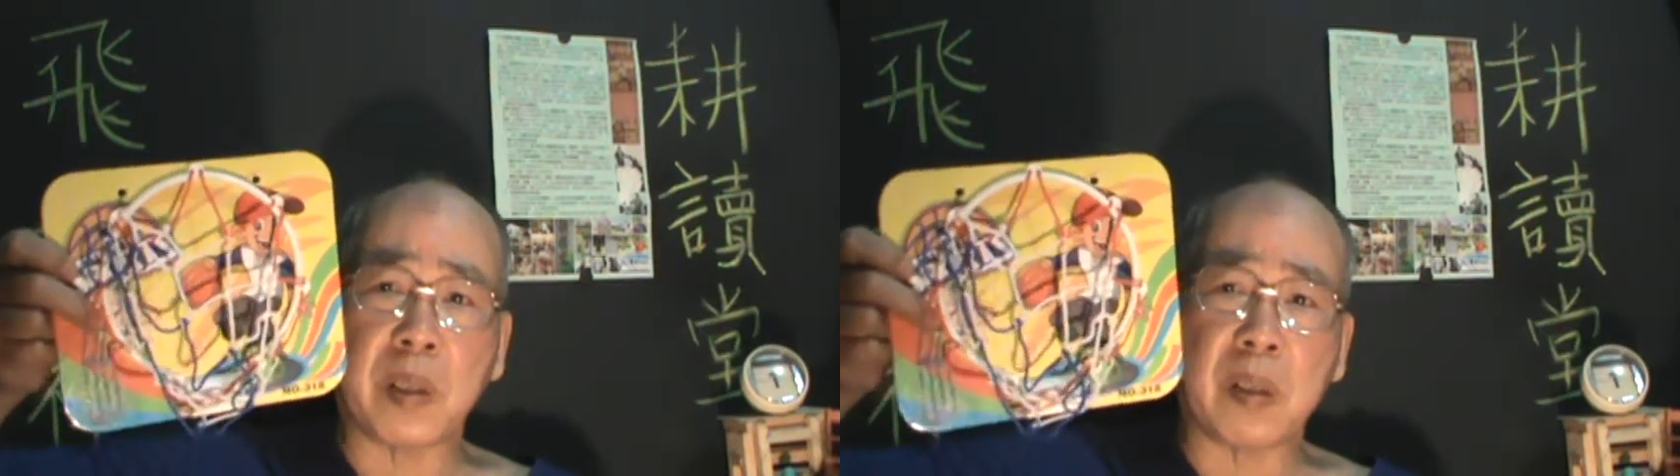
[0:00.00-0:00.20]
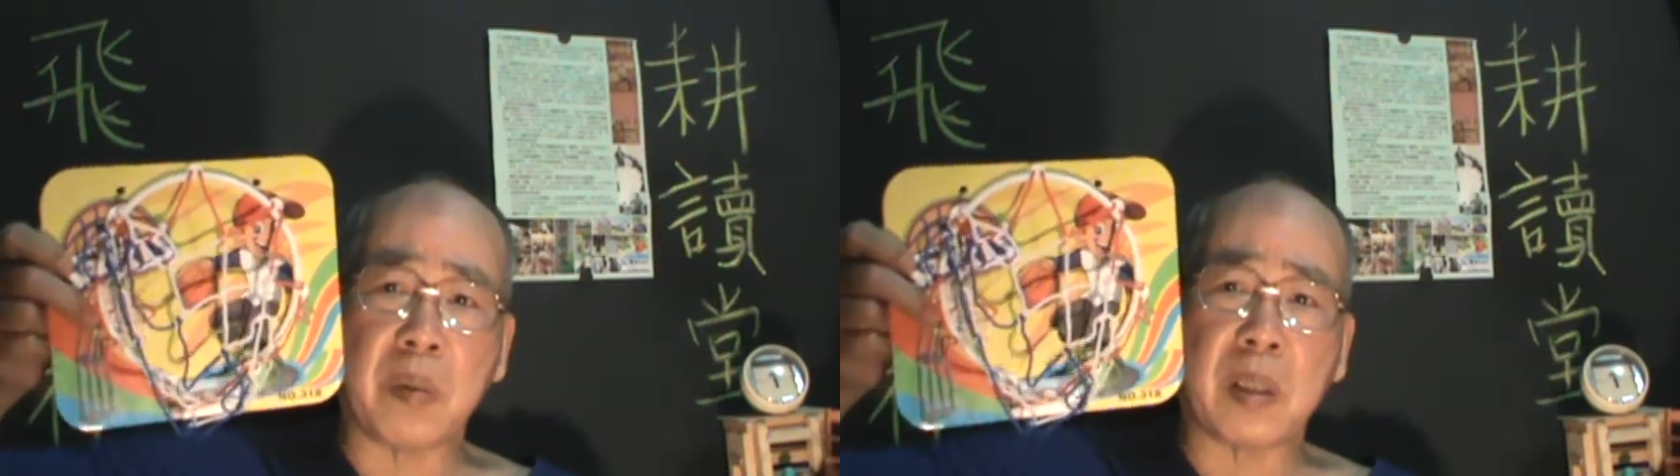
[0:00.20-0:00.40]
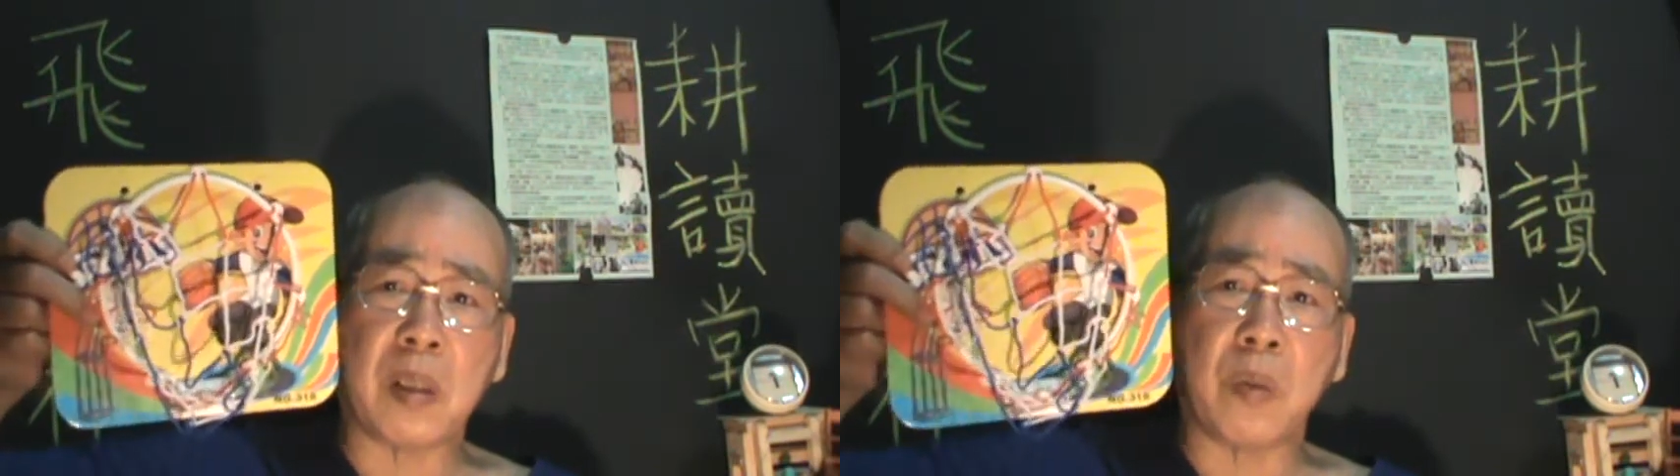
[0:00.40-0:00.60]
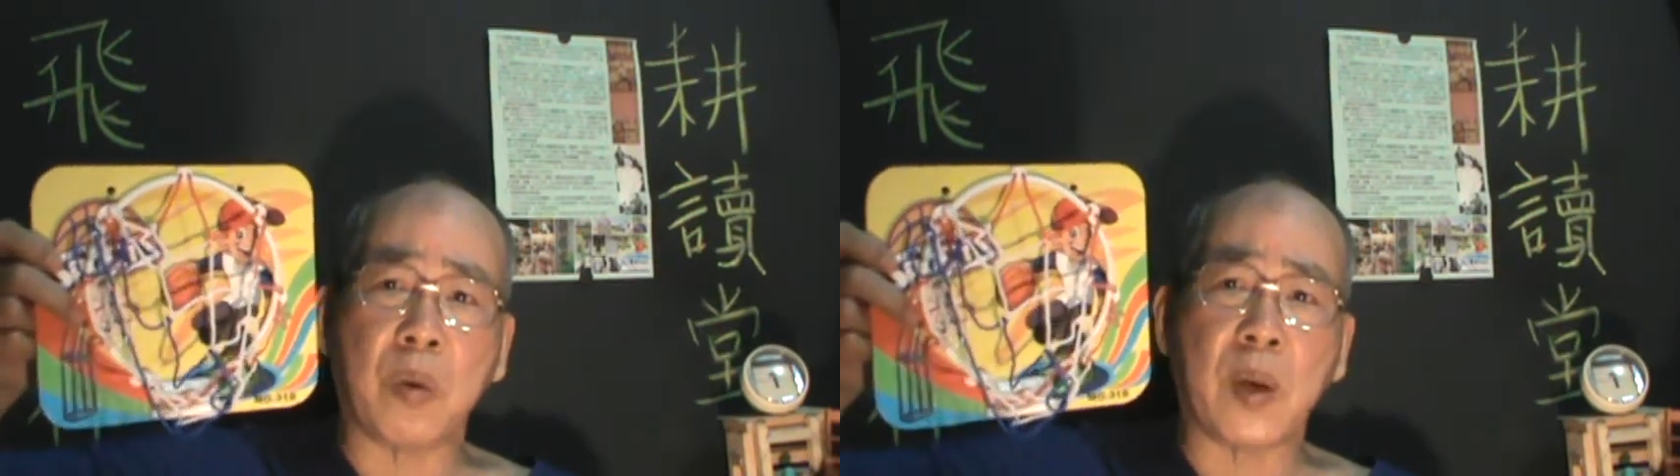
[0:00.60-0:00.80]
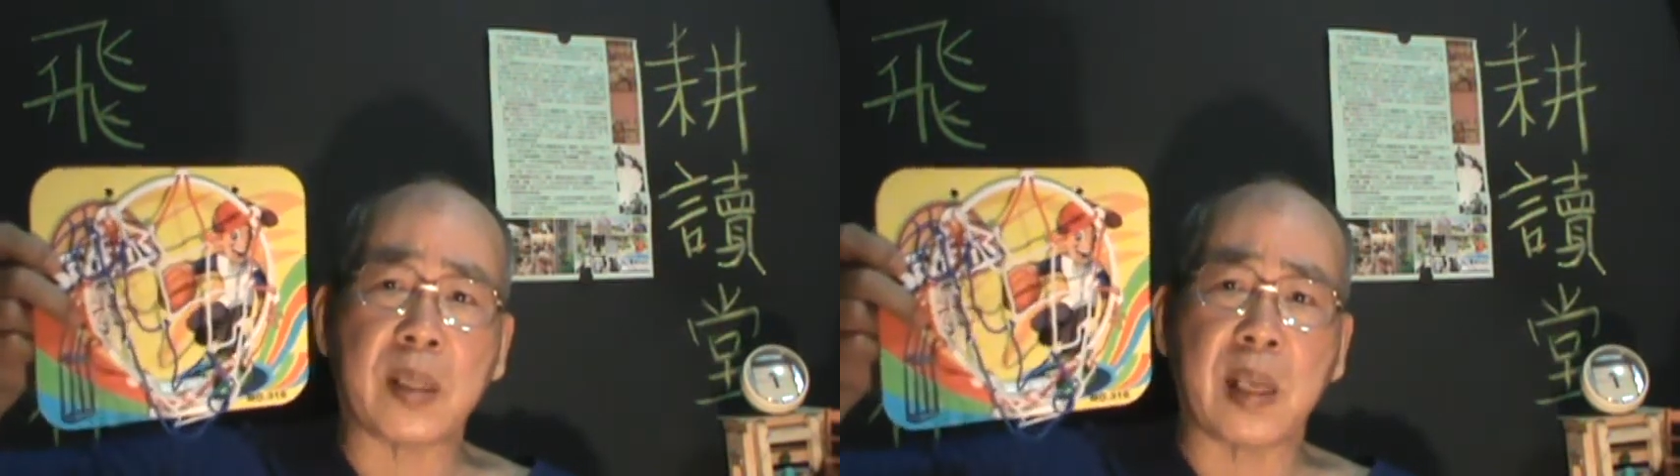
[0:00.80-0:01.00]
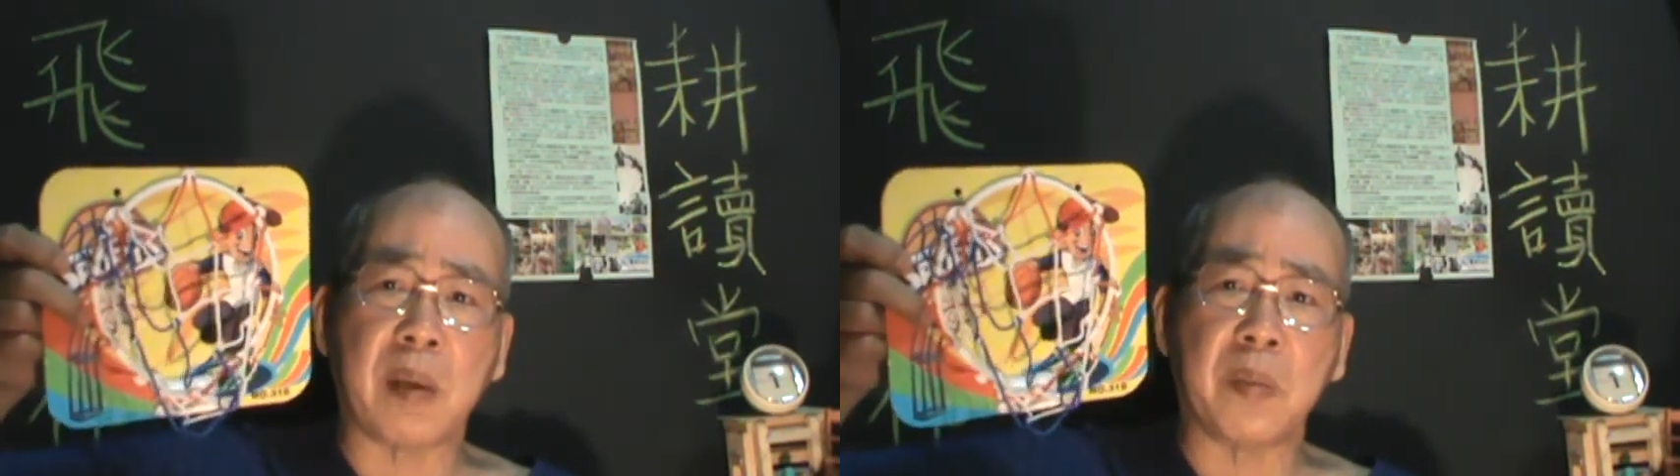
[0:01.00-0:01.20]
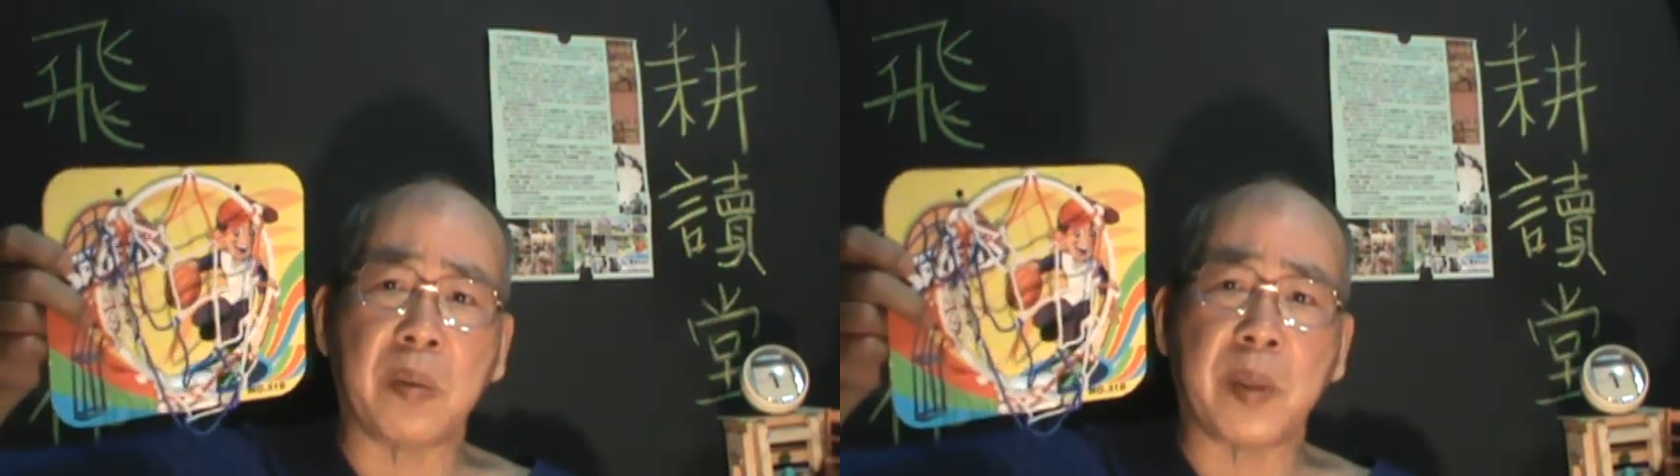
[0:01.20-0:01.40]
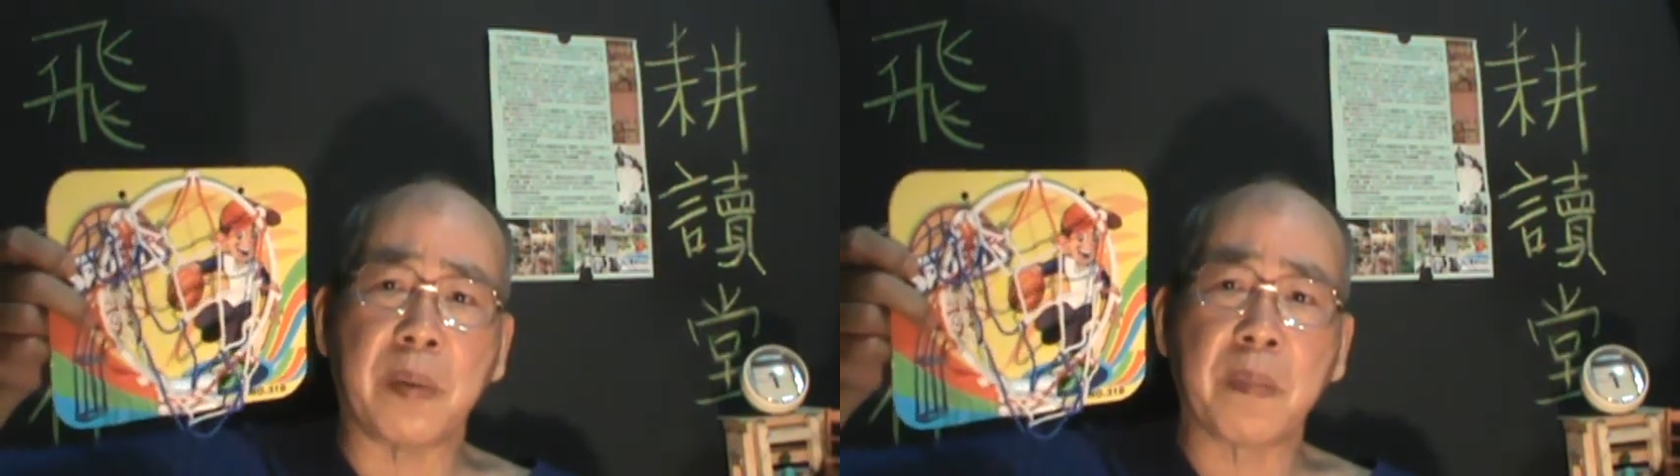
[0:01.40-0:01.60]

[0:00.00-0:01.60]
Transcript: 这边是文化沙漠嘛，